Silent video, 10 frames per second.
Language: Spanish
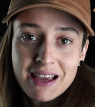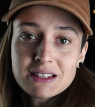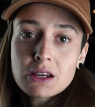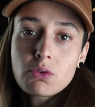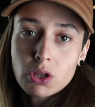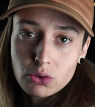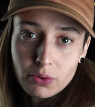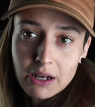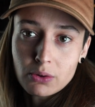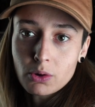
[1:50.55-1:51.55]
hace cuando
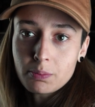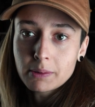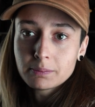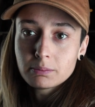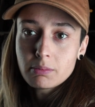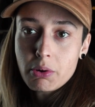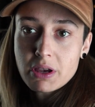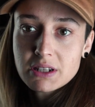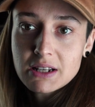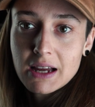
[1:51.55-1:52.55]
viene a Europa. Me voy a
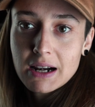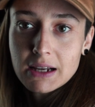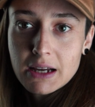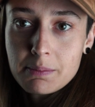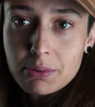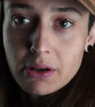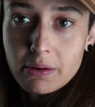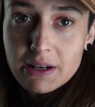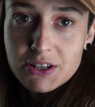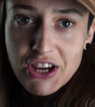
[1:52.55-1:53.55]
acercar las caras porque ahora viene el